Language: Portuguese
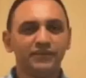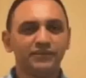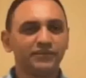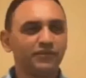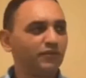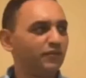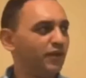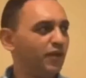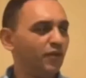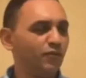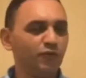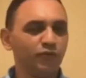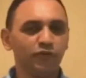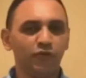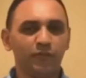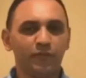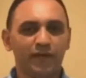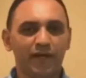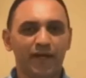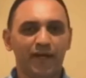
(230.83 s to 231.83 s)
desde que o Léo
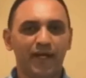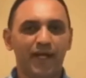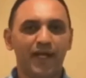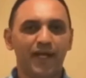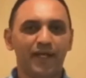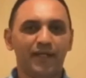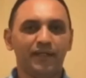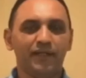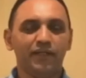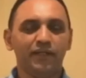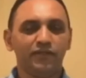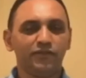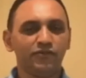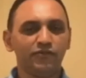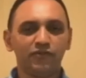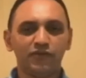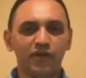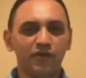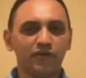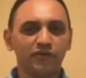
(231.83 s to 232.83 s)
mudou para cá,
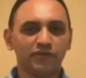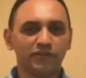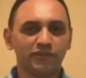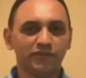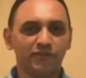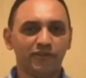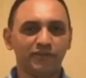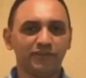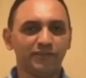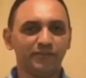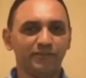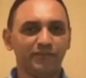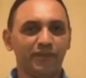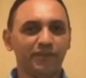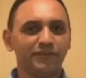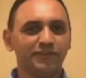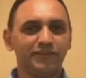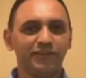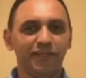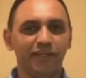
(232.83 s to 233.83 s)
nunca aconteceu assim
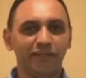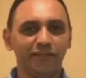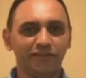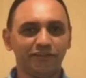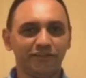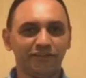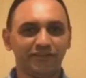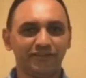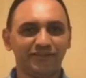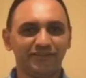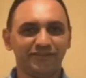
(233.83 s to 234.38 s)
um acidente.